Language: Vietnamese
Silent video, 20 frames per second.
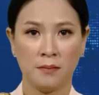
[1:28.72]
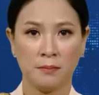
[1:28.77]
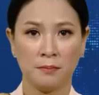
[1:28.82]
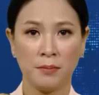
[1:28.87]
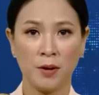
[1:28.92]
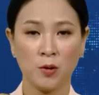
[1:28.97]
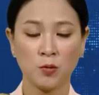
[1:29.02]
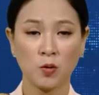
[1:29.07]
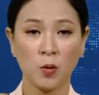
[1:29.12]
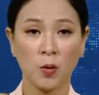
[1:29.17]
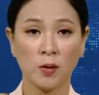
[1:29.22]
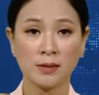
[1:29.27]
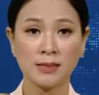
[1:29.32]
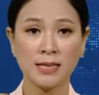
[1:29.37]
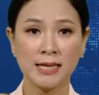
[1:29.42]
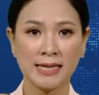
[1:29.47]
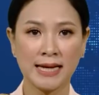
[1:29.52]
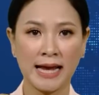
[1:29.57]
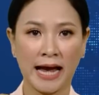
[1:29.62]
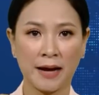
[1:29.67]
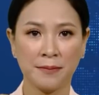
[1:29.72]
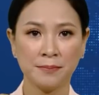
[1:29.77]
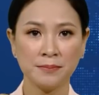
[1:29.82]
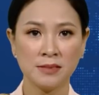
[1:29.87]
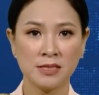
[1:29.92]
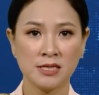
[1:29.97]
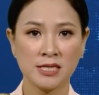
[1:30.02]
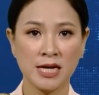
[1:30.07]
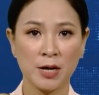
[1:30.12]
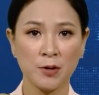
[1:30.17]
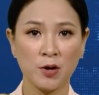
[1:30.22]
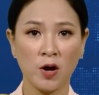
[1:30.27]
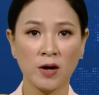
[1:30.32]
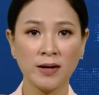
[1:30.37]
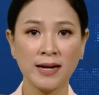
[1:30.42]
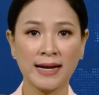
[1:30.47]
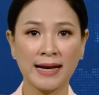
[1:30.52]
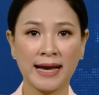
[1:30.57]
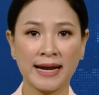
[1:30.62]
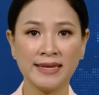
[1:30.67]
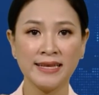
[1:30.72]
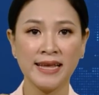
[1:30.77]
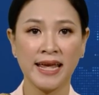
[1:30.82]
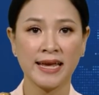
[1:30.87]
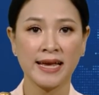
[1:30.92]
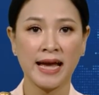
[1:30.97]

mâu thuẫn tình cảm, sau đó đăng ảnh nhạy